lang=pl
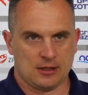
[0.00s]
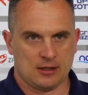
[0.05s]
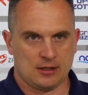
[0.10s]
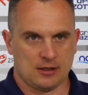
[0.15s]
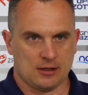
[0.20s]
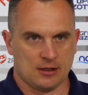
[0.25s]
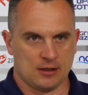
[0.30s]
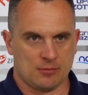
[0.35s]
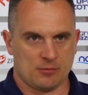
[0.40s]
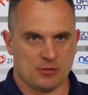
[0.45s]

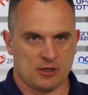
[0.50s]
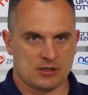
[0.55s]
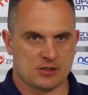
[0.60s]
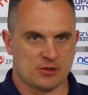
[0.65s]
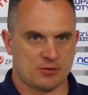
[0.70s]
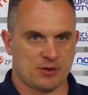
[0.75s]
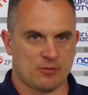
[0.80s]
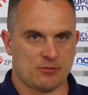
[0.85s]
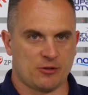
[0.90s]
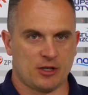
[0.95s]
E,
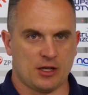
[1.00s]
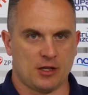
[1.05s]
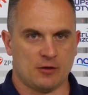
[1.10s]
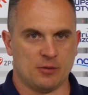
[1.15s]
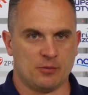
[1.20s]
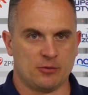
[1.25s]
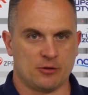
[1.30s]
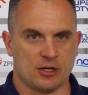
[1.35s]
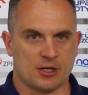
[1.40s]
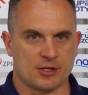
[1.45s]
bardzo mnie
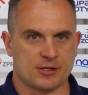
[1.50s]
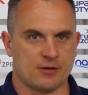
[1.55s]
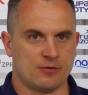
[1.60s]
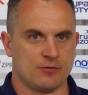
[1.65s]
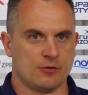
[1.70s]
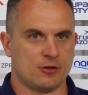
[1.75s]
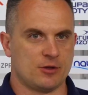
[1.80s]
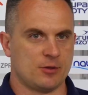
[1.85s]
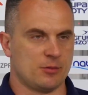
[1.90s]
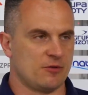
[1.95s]
bolały porażki
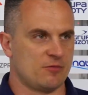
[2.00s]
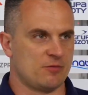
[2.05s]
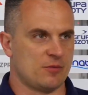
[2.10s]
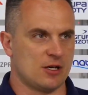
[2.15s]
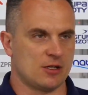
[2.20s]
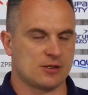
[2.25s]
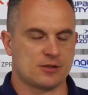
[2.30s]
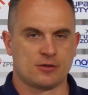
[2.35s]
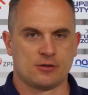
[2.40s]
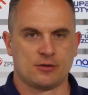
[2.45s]
w lutym i w
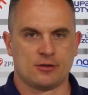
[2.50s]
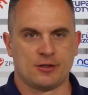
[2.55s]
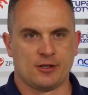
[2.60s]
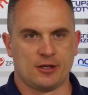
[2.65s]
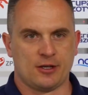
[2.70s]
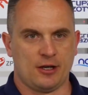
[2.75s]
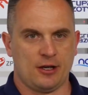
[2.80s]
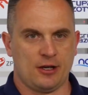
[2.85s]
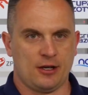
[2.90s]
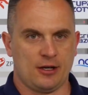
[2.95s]
marcu
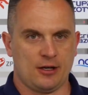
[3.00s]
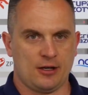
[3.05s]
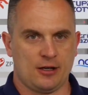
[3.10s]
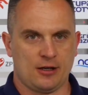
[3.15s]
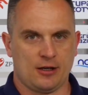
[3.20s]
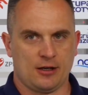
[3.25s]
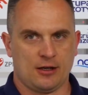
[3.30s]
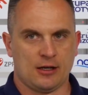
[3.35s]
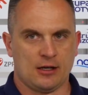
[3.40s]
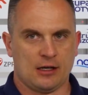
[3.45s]

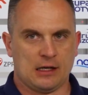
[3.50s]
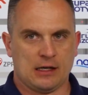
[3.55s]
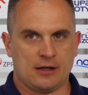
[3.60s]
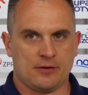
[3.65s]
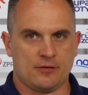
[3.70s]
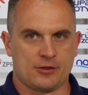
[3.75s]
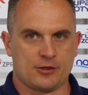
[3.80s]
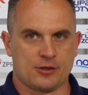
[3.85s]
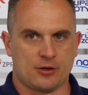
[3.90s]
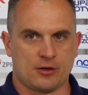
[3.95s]
i
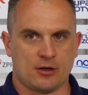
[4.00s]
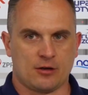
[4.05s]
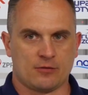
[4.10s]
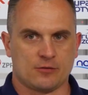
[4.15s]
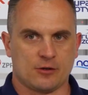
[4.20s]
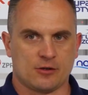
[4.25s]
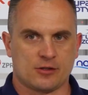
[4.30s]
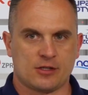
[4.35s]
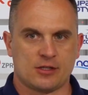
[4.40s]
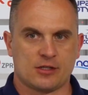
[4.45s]
wyciągam
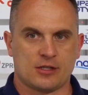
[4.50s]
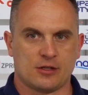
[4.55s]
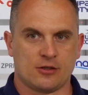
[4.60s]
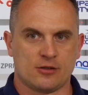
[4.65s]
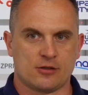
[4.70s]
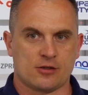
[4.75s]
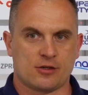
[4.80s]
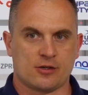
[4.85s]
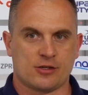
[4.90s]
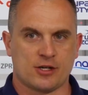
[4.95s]
wnioski z
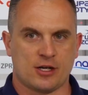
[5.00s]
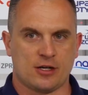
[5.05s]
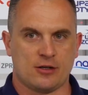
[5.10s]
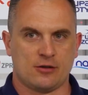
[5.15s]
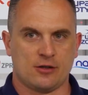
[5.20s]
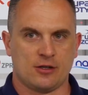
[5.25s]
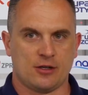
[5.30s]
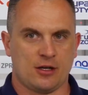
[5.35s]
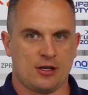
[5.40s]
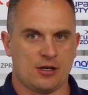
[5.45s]
tego, co się
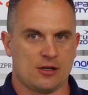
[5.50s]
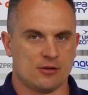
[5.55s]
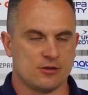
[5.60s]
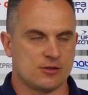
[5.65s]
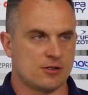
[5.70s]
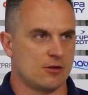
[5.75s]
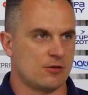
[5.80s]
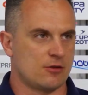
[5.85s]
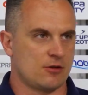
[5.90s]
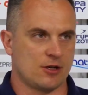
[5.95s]
działo i
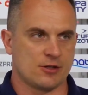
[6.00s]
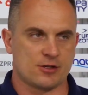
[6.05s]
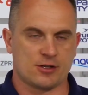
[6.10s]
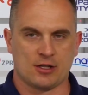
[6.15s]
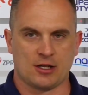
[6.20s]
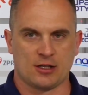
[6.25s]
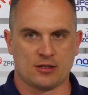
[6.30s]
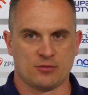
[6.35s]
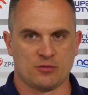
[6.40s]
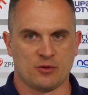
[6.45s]
koncentruję się
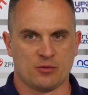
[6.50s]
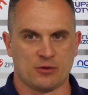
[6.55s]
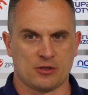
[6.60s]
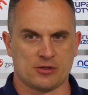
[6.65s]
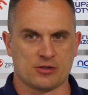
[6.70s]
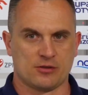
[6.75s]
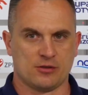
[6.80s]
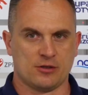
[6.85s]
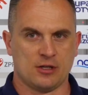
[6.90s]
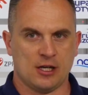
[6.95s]
na tym po
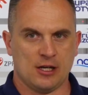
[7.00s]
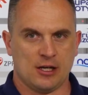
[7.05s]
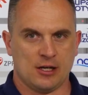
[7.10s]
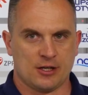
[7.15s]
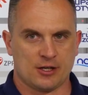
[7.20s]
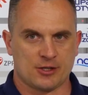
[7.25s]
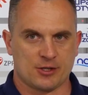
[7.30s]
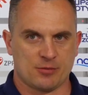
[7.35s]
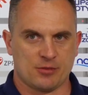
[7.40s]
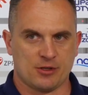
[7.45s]
prostu,
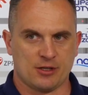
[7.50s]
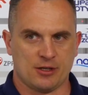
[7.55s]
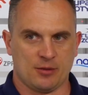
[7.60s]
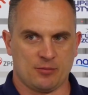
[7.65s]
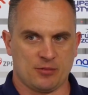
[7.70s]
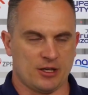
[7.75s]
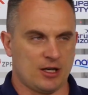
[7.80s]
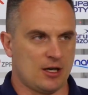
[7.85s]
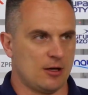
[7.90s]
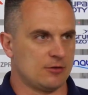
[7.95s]
żeby
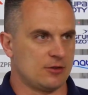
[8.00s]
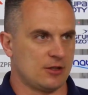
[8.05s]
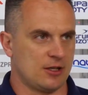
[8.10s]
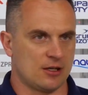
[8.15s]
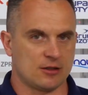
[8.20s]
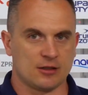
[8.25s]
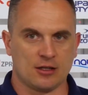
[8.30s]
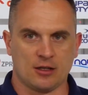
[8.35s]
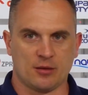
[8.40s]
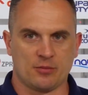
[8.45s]
play-outy
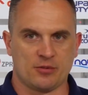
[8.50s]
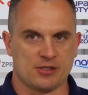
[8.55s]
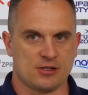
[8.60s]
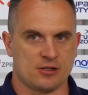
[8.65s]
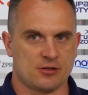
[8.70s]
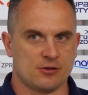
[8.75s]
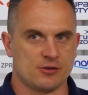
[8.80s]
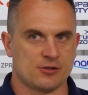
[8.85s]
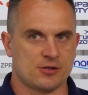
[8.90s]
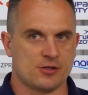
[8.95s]
jak najlepiej
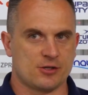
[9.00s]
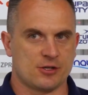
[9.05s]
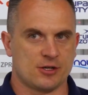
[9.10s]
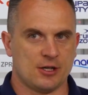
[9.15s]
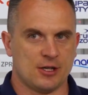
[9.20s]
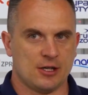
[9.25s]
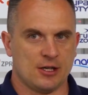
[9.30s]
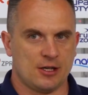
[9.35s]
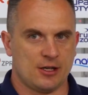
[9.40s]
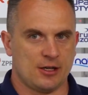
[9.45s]
zakończyć.
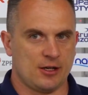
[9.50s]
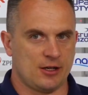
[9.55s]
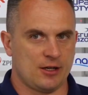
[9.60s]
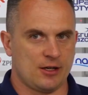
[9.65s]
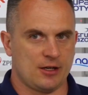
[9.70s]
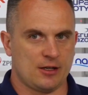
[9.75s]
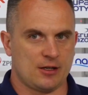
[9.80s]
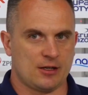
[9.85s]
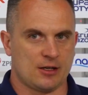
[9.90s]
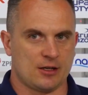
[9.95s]

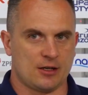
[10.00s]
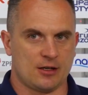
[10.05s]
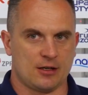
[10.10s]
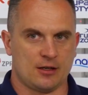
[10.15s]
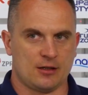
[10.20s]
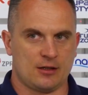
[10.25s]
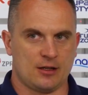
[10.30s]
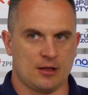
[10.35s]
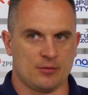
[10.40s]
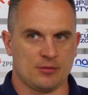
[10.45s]
I
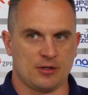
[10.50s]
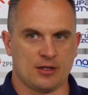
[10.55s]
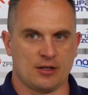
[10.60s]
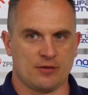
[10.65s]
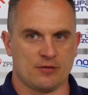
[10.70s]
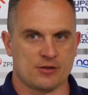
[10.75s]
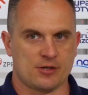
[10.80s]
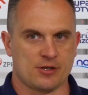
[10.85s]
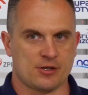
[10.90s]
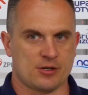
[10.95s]
tak, dla mnie
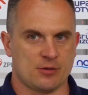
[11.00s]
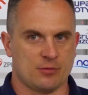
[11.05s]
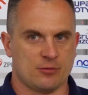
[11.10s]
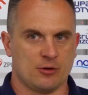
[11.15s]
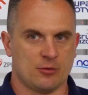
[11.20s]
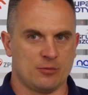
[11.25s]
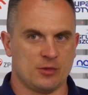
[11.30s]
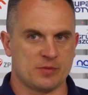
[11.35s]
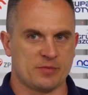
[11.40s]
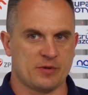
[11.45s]
najważniejsze
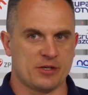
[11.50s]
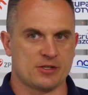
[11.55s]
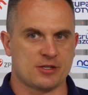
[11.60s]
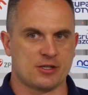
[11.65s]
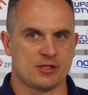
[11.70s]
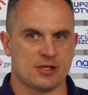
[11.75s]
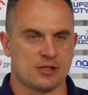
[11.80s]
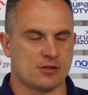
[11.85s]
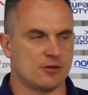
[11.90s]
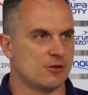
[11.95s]
było
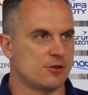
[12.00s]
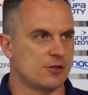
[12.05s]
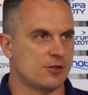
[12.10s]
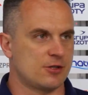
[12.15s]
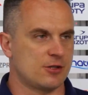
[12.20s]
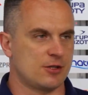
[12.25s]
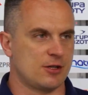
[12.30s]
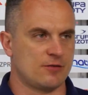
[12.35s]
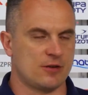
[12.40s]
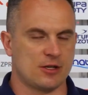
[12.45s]
bezpiecznie
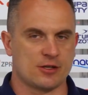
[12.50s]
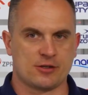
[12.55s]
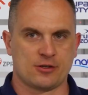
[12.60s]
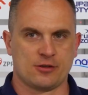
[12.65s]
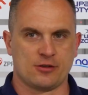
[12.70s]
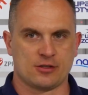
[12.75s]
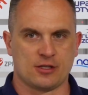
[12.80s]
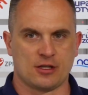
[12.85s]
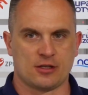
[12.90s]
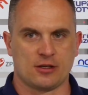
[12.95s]
zakończyć, nie walczyć
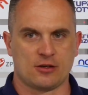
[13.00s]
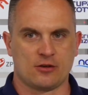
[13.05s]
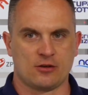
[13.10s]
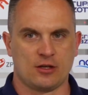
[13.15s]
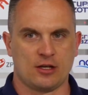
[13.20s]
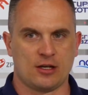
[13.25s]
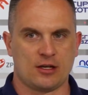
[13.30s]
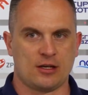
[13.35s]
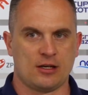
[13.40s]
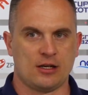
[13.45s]
do ostatniej
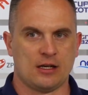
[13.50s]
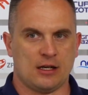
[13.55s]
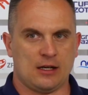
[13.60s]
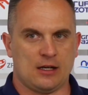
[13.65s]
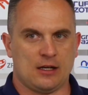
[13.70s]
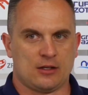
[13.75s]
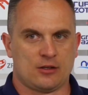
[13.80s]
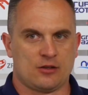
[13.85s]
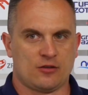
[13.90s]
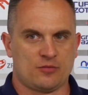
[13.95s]
kolejki.
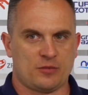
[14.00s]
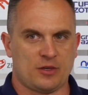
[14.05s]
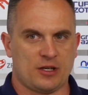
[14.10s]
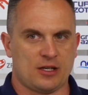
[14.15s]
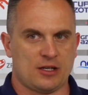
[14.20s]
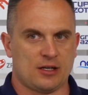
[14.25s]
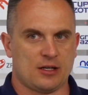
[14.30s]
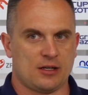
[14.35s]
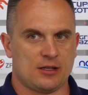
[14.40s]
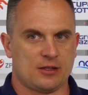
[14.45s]
To w
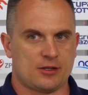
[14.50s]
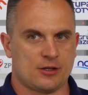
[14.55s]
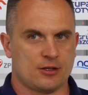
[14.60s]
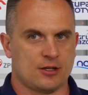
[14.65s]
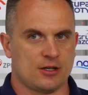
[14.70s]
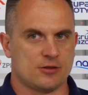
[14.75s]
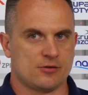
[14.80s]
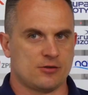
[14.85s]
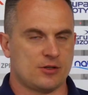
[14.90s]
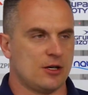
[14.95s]
miarę się
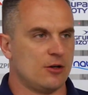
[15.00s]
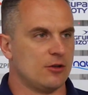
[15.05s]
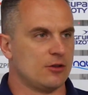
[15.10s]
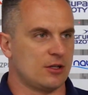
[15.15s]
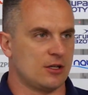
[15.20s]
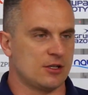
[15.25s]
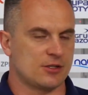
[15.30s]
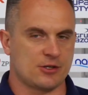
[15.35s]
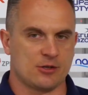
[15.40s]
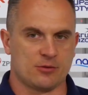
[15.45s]
teraz udało.
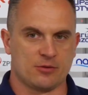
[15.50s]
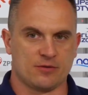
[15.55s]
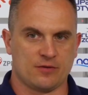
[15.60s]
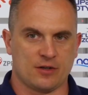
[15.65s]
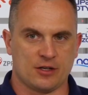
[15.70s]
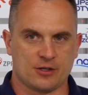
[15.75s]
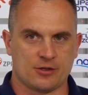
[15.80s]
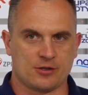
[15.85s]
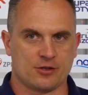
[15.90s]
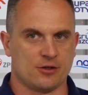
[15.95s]
Teraz chciałbym
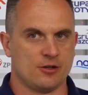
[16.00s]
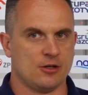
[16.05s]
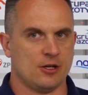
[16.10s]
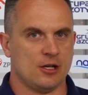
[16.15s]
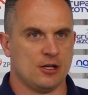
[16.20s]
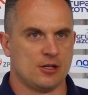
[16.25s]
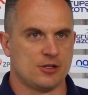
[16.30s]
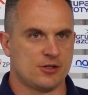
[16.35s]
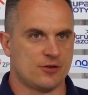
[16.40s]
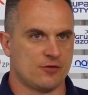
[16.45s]
walczyć o
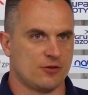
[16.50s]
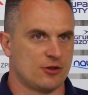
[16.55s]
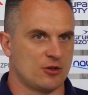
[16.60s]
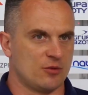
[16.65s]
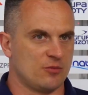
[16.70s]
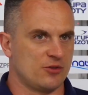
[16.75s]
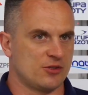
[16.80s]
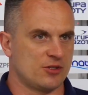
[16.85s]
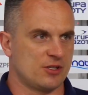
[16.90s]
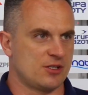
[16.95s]

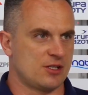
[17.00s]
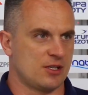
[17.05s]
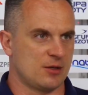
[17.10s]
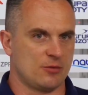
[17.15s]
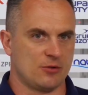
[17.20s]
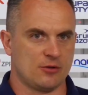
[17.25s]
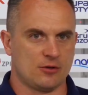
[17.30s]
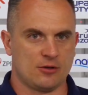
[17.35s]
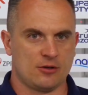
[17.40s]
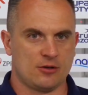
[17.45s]
dziewiątą pozycję,
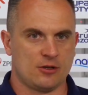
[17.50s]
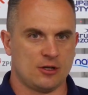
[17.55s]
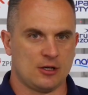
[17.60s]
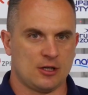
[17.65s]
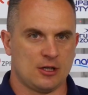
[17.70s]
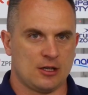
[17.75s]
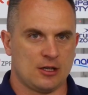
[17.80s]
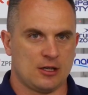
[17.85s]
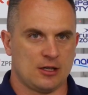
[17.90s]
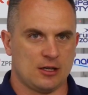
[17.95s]
bo
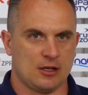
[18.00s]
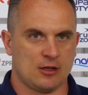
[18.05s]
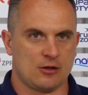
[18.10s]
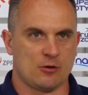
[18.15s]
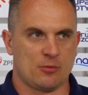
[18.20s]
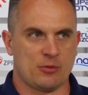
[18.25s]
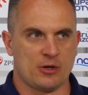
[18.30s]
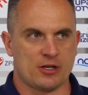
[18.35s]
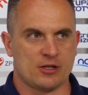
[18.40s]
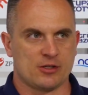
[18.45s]
e,
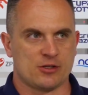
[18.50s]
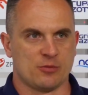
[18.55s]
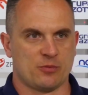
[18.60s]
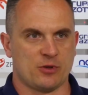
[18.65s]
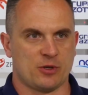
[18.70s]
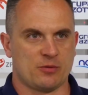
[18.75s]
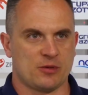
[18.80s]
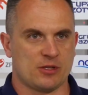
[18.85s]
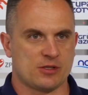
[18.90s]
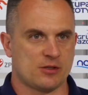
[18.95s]
chłopaki
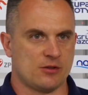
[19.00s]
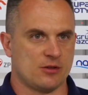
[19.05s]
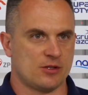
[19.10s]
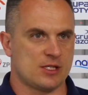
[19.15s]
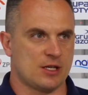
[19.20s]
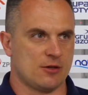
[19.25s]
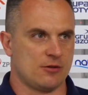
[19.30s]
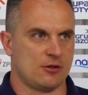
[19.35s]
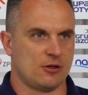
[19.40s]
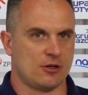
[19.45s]
super pracują
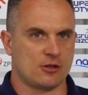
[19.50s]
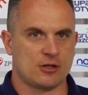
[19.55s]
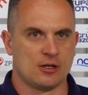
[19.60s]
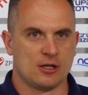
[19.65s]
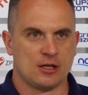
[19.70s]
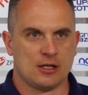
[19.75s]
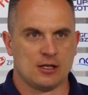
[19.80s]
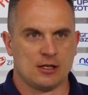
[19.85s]
cały rok.